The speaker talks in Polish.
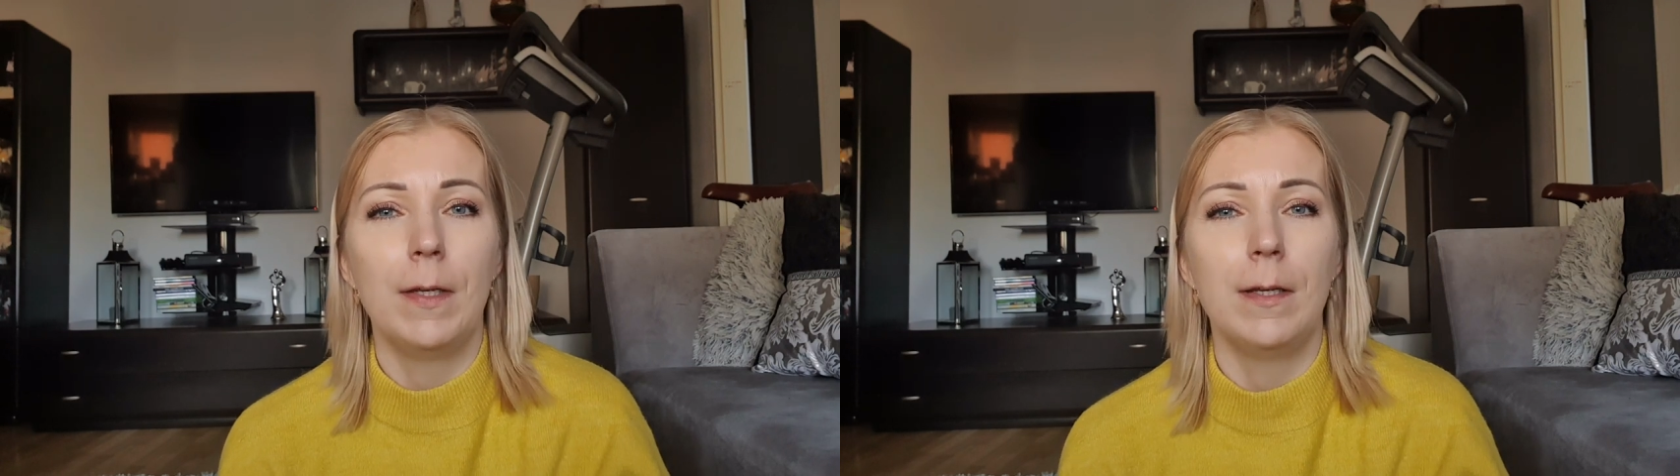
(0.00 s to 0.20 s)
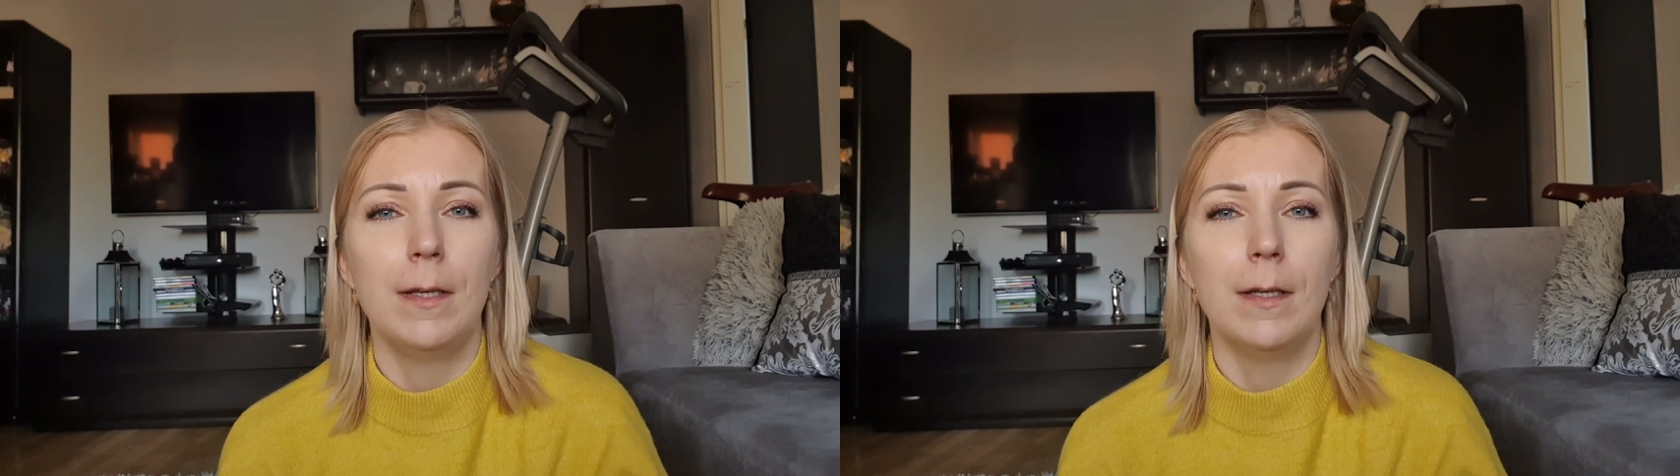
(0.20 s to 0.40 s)

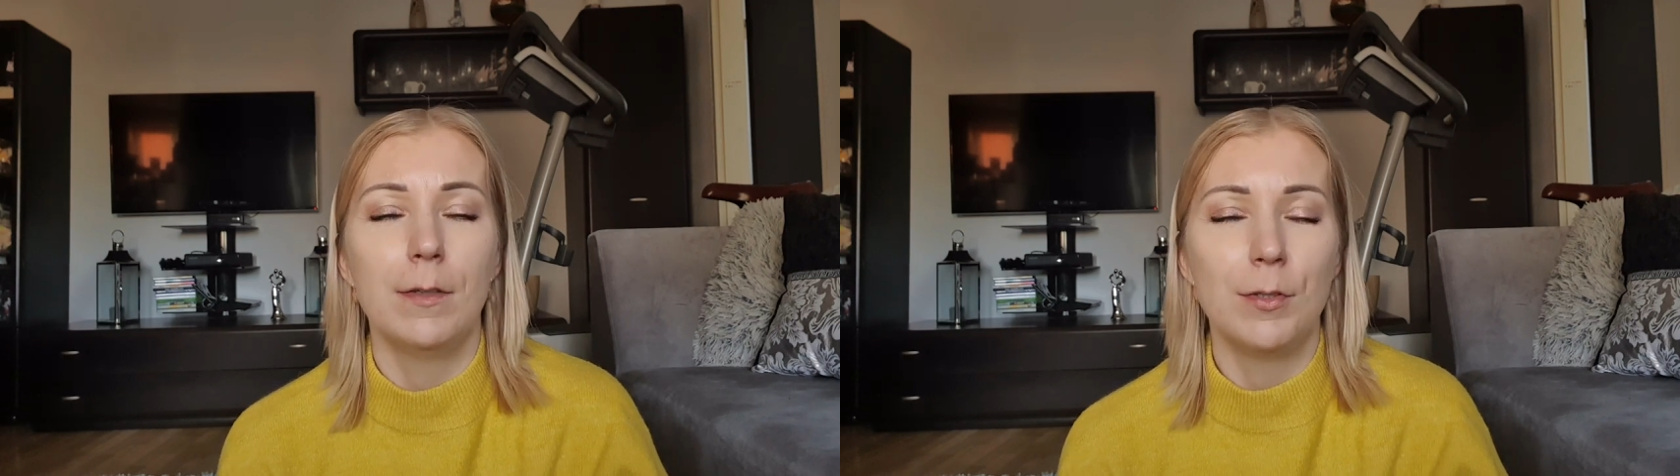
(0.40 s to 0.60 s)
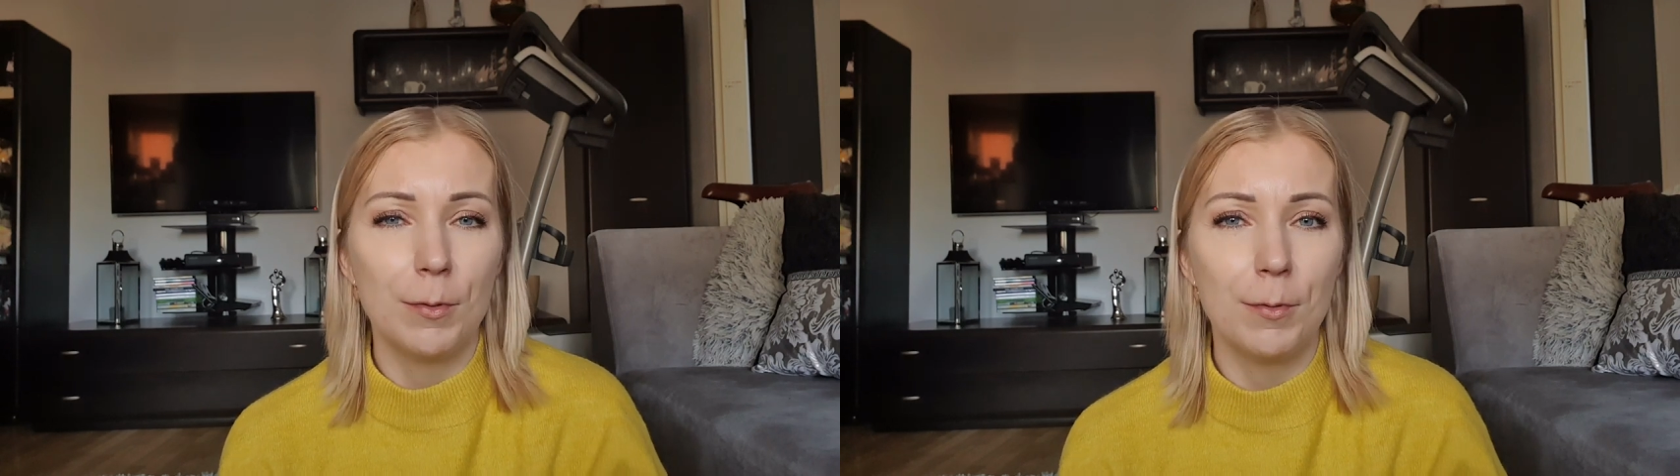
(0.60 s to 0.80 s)
I
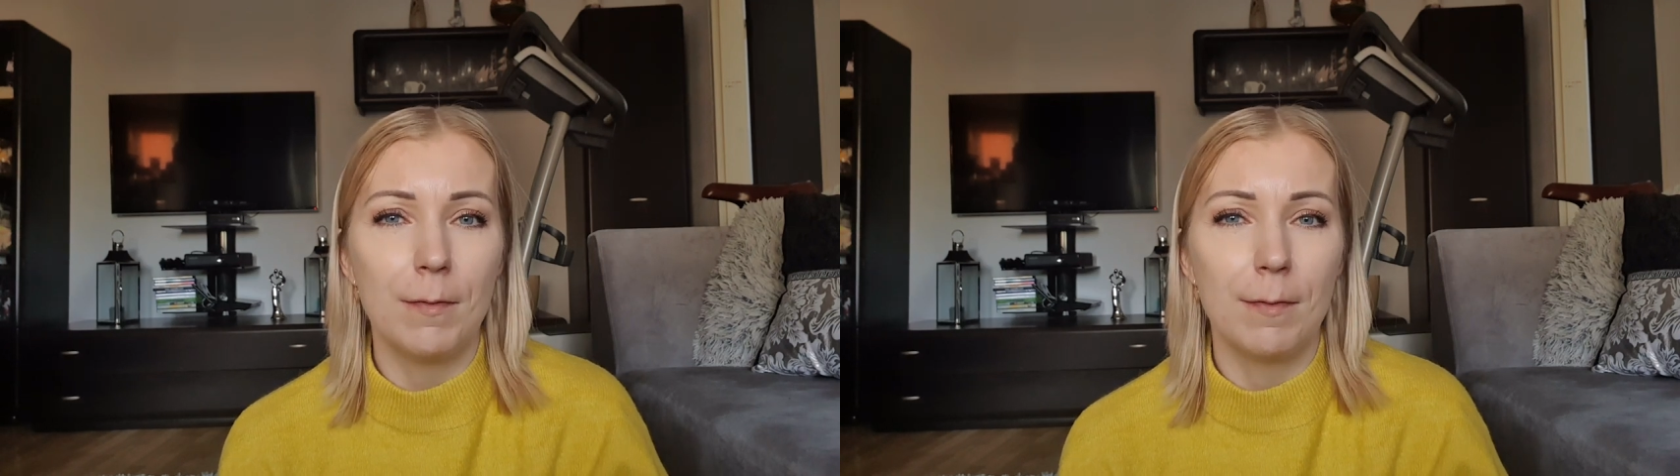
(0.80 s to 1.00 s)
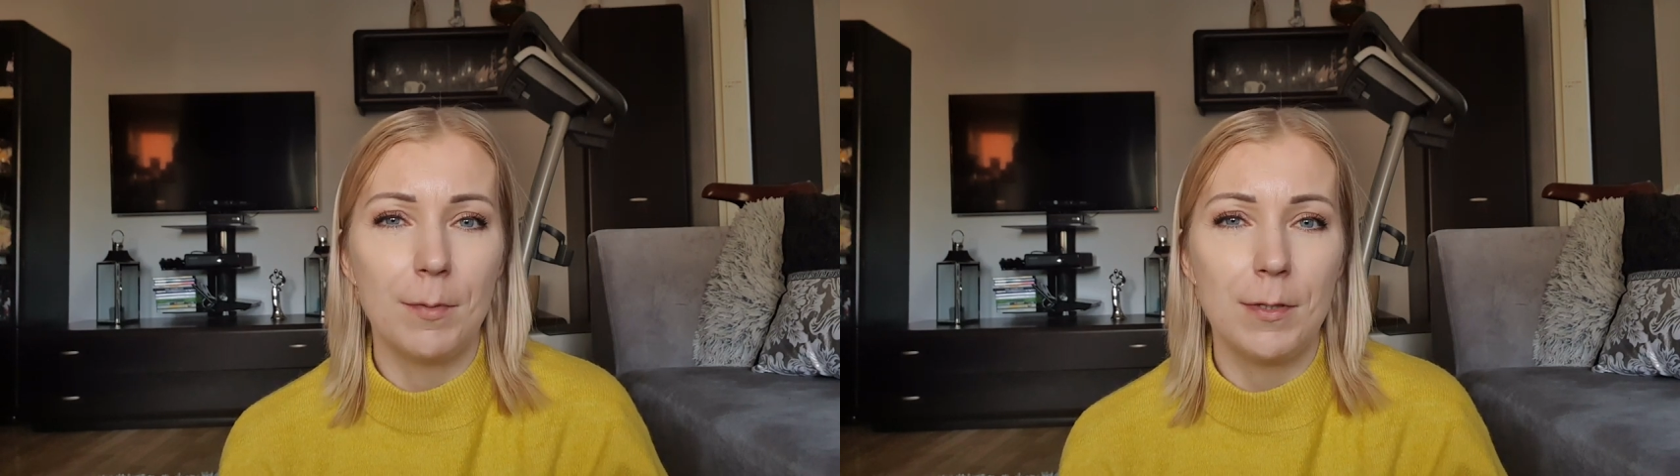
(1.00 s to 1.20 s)

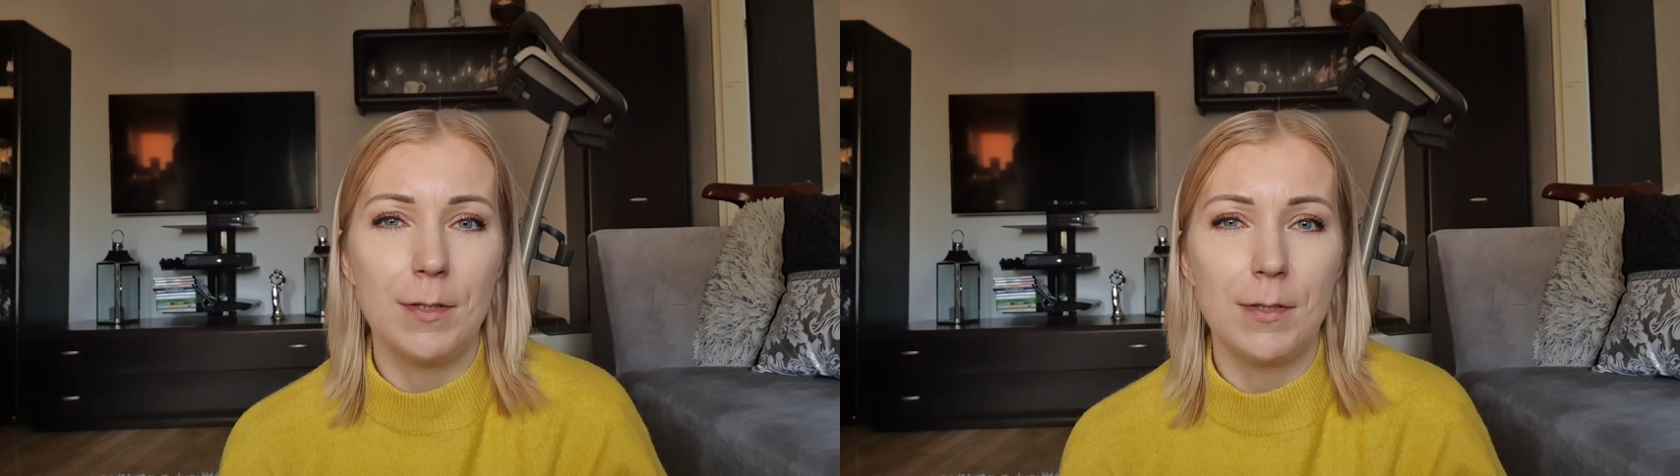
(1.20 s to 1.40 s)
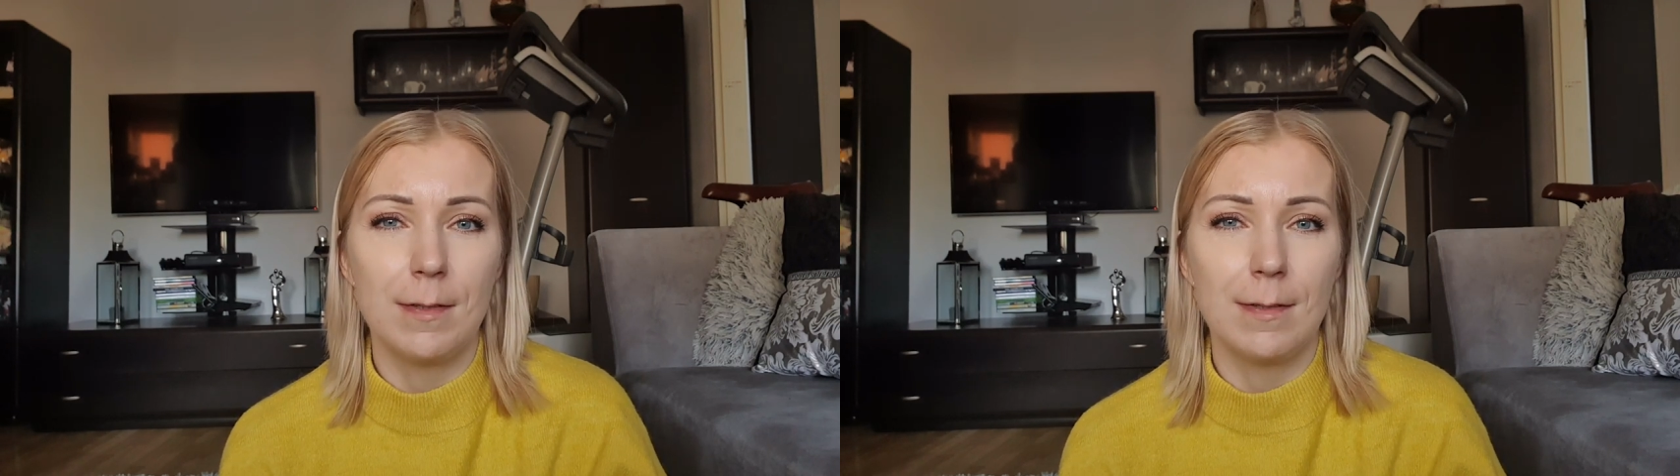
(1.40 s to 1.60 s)
dziękuję Wam
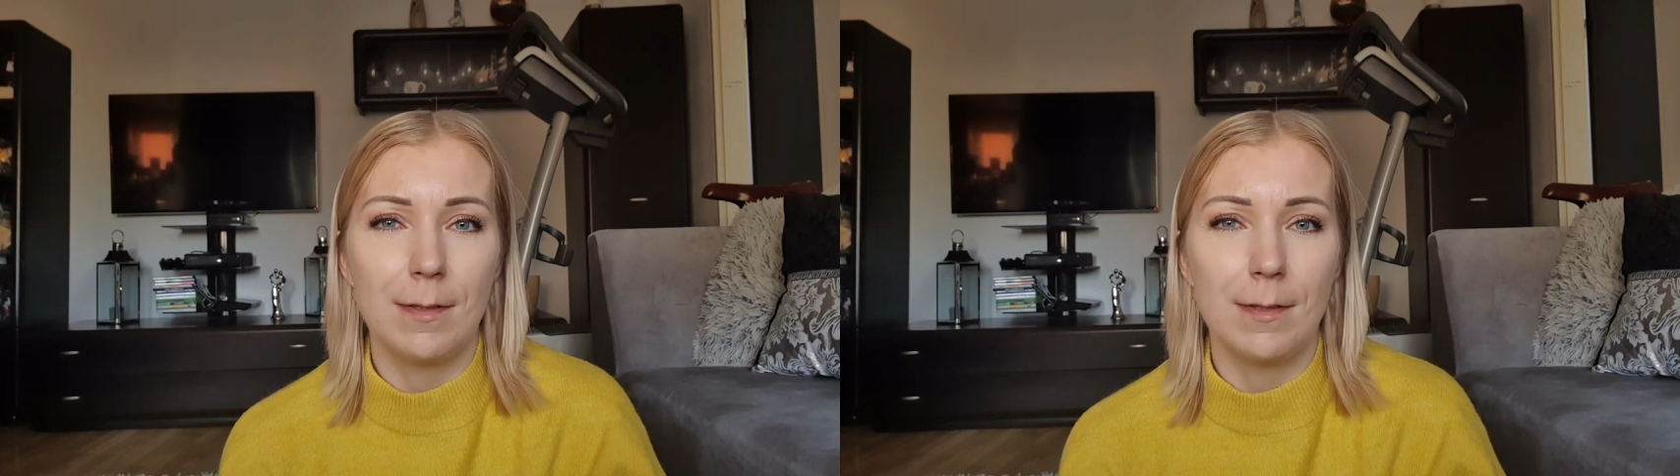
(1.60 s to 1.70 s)
ślicznie